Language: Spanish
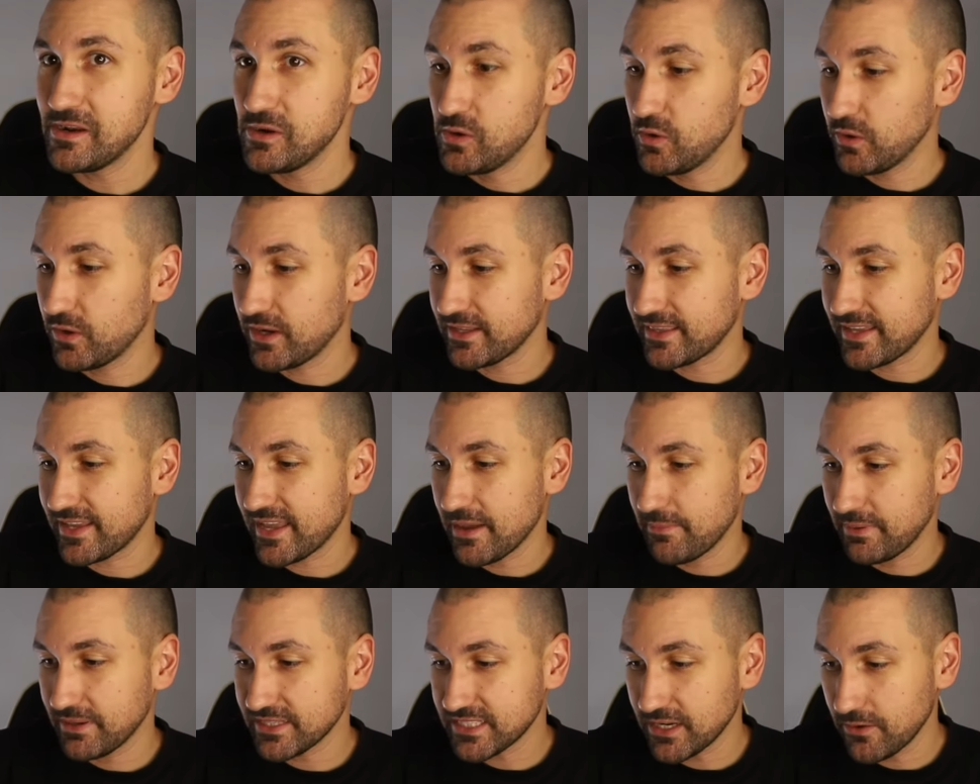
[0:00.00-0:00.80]
lo que te
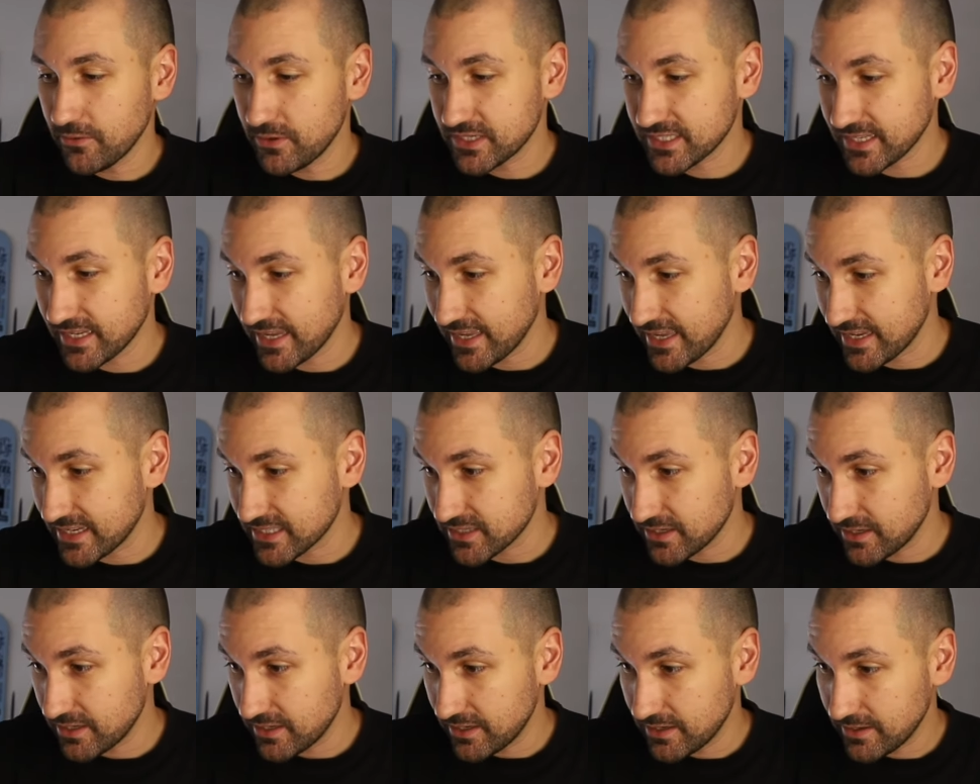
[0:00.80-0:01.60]
haya pasado es que
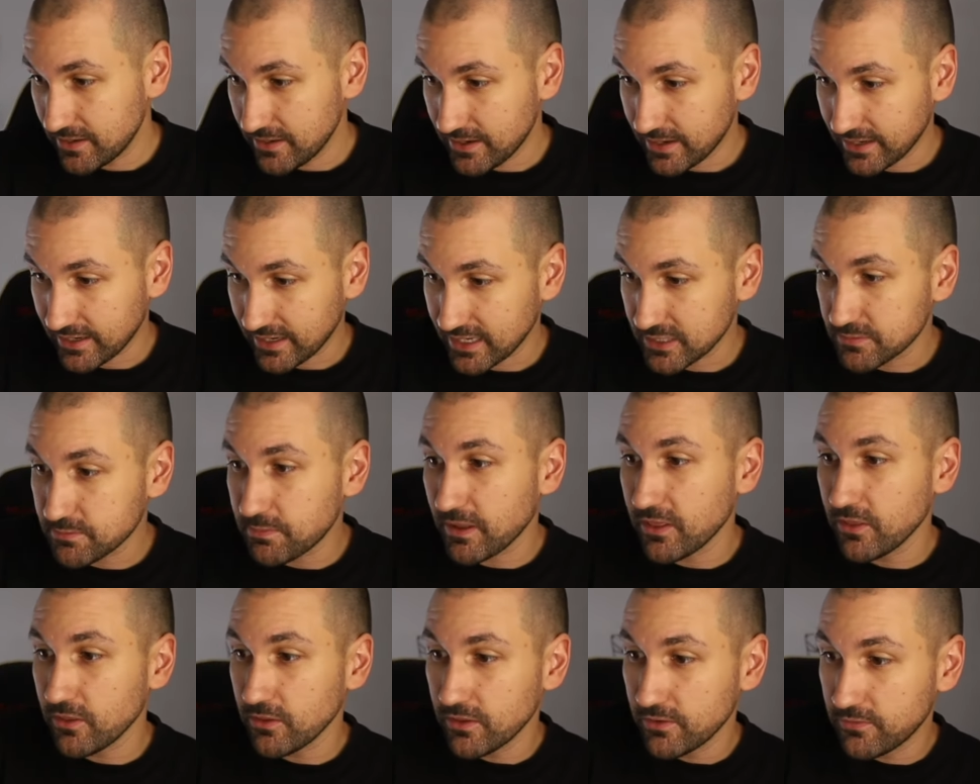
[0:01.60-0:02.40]
hayas
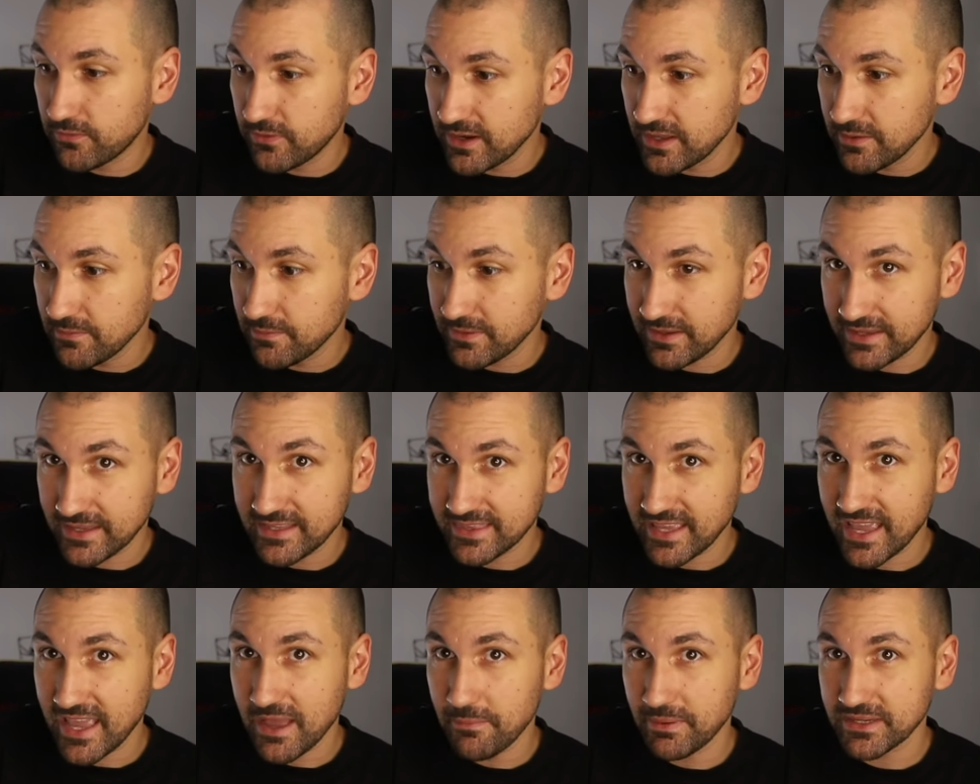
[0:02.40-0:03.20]
raspado de flip y
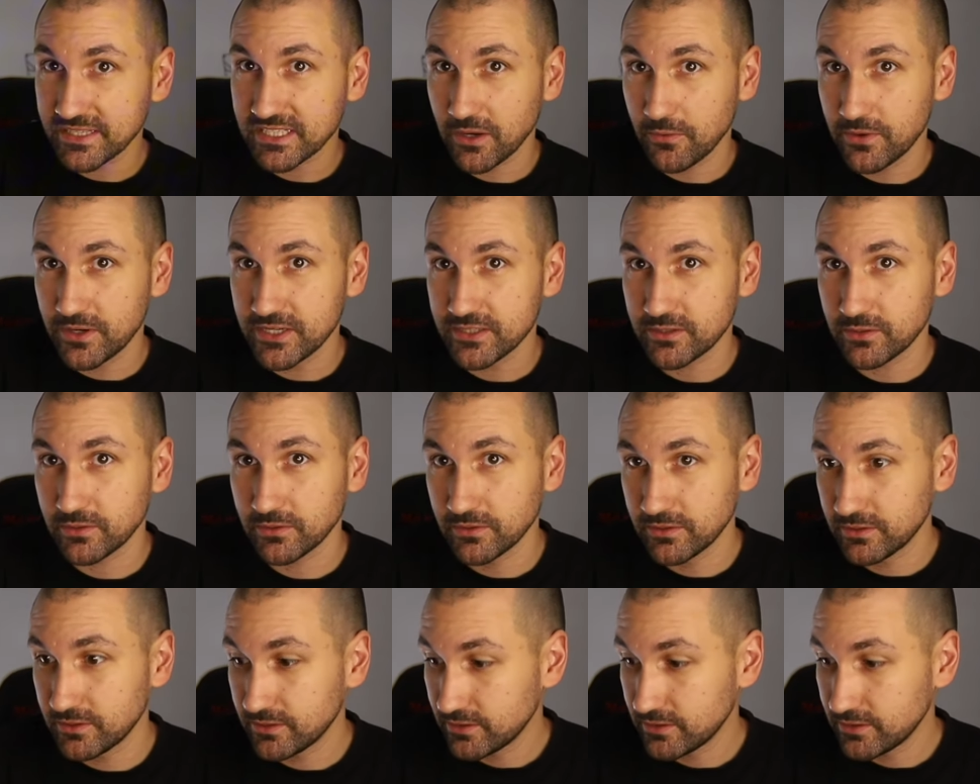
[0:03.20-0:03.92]
te haya pasado esto.